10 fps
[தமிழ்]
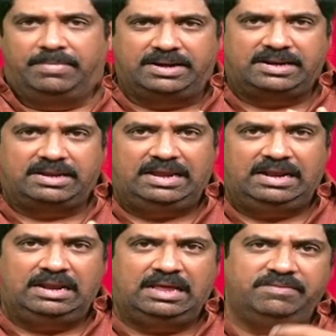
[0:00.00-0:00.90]
மற்ற
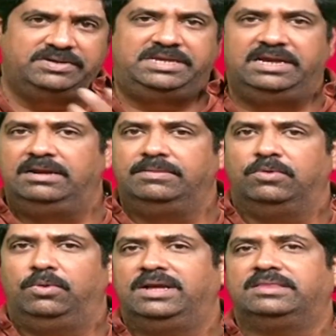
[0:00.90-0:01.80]
எல்லா விஷயங்களும்
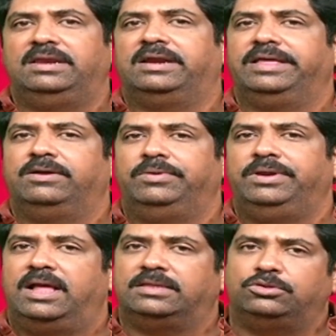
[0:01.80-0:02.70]
உலகத்தில்
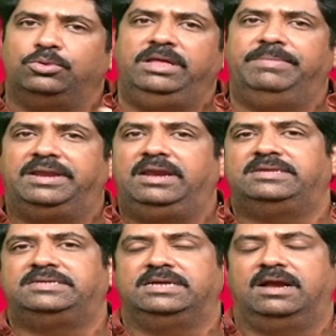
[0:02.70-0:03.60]
கிடைக்கக்கூடிய அத்துணை
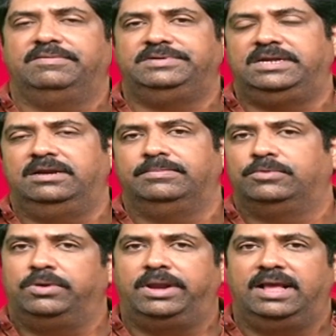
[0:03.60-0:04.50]
மெட்டீரியலிஸ்டிக்கான
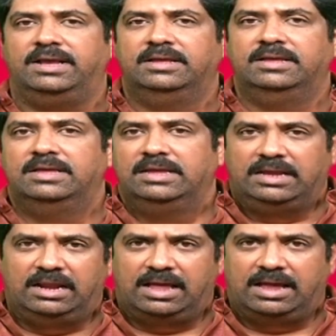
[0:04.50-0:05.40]
விஷயங்களும் கூட
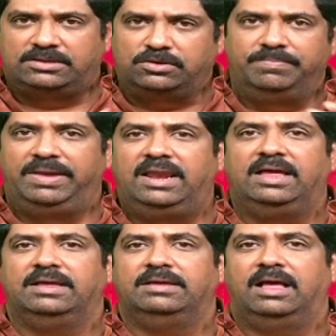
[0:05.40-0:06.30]
எல்லாத்துக்கும்
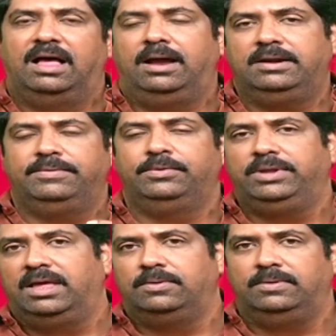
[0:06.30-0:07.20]
மேலே
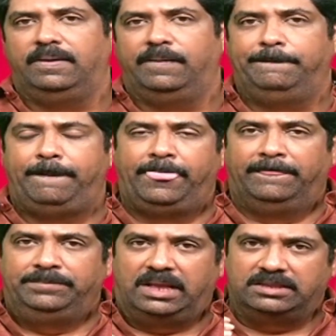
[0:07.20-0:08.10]
ஆண்டவனுடைய அருள்
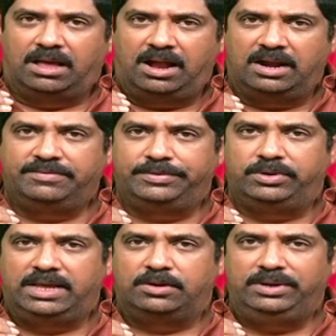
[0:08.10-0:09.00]
அந்த
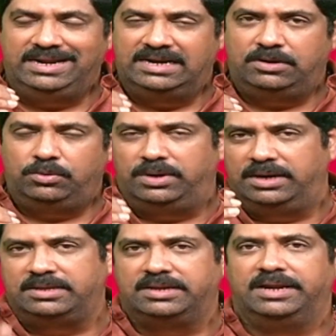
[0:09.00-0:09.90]
ஆண்டவனுடைய அருள் இன்று உங்களுக்கு